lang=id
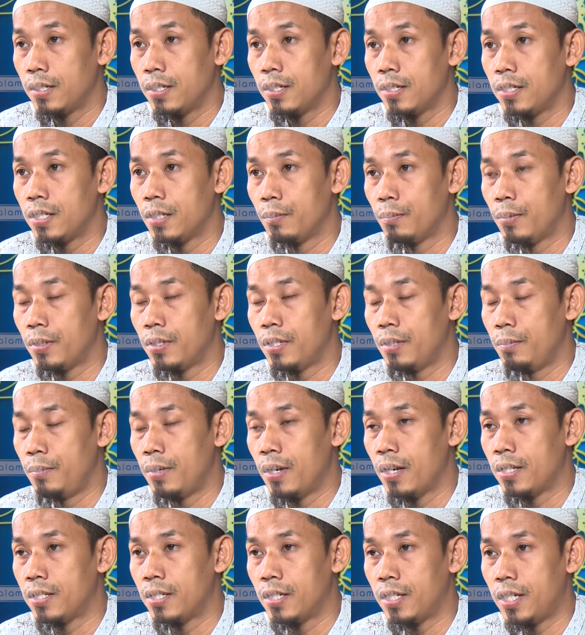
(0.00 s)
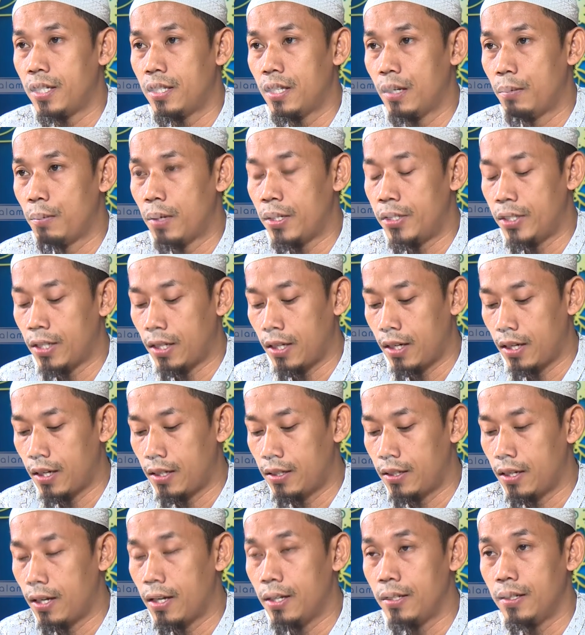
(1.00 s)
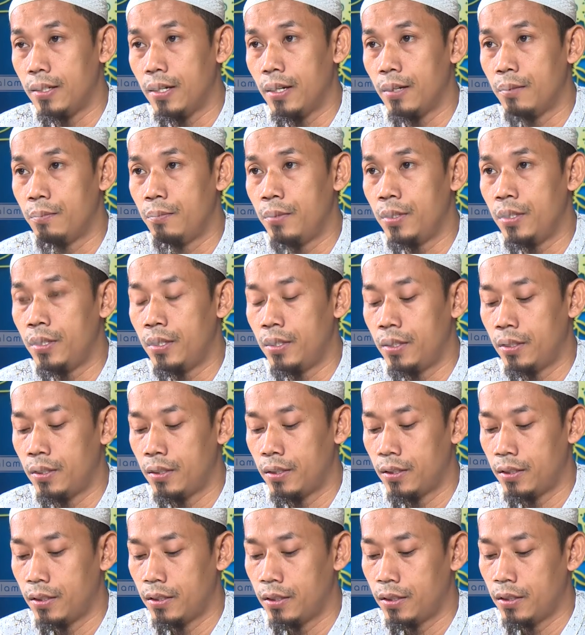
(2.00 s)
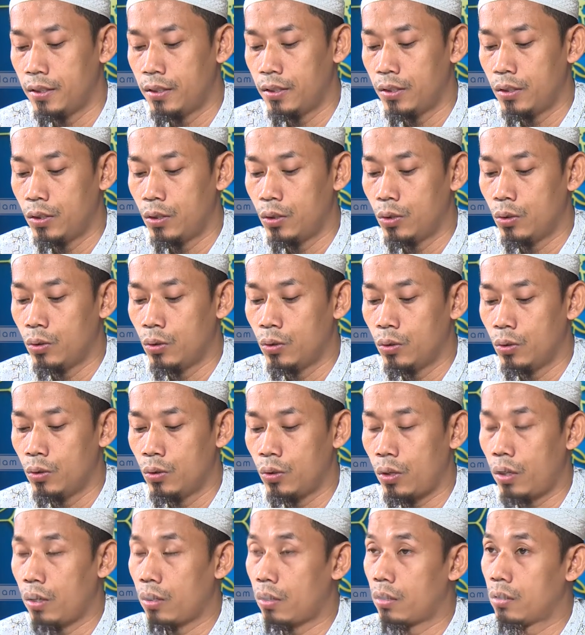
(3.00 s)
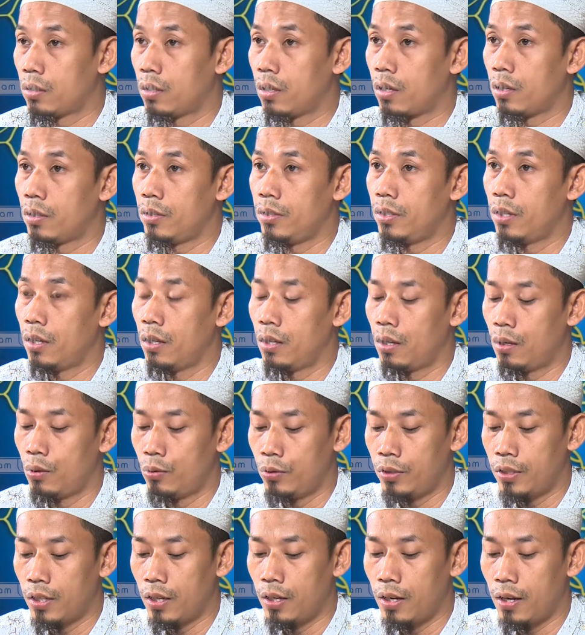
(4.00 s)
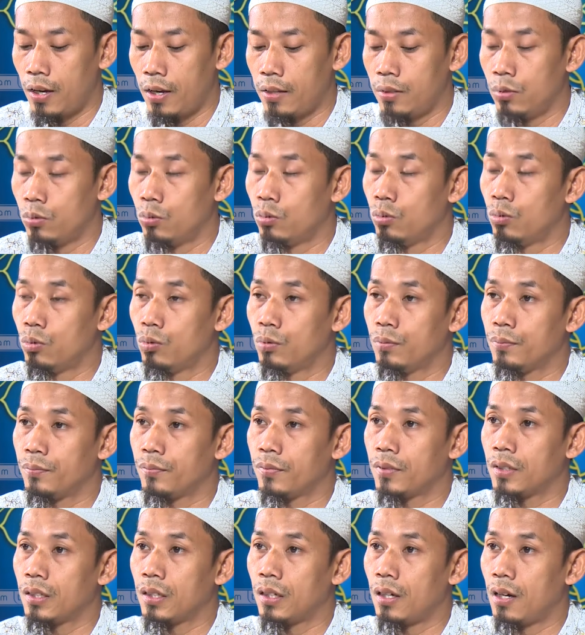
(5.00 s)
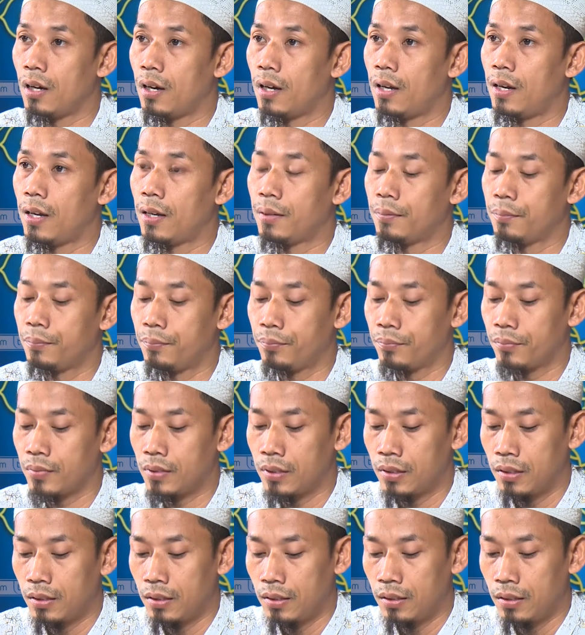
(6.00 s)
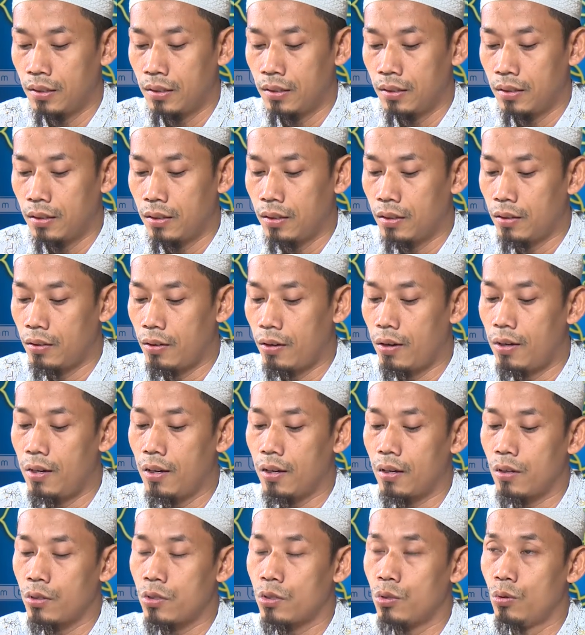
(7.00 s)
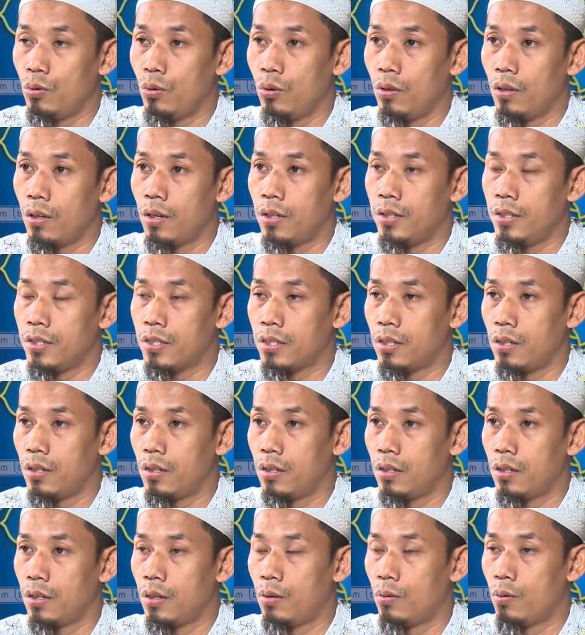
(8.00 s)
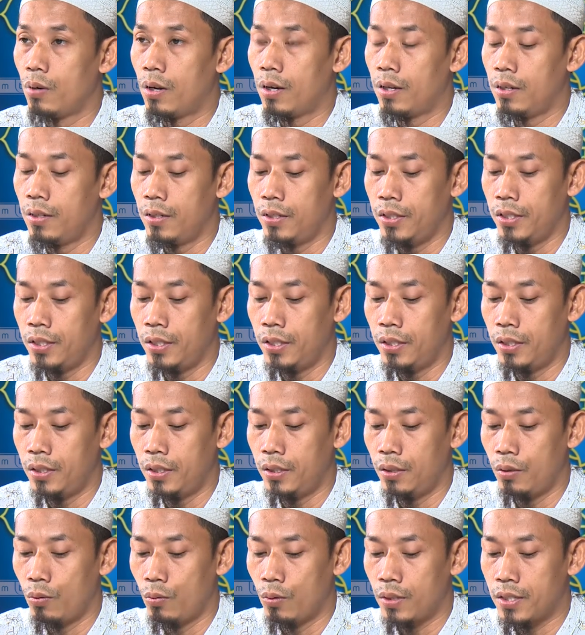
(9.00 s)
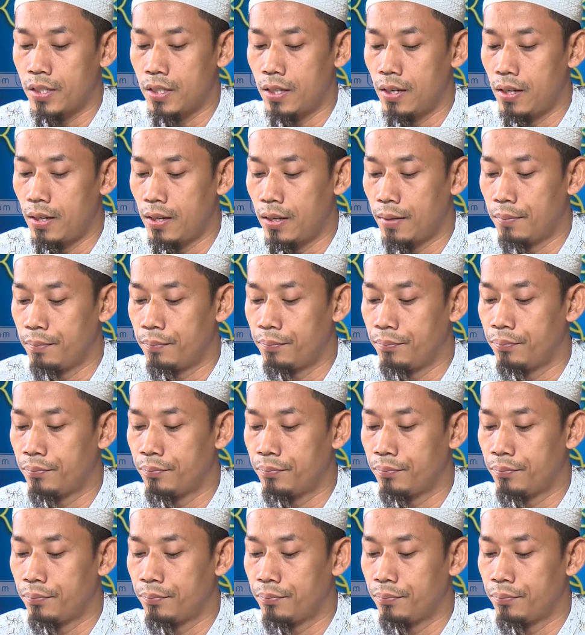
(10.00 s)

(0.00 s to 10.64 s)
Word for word: Seperti biasa kita bacakan An Abi Hurairah radhiyallahu taala anhu qala qala Rasulullah sallallahu alaihi wasallam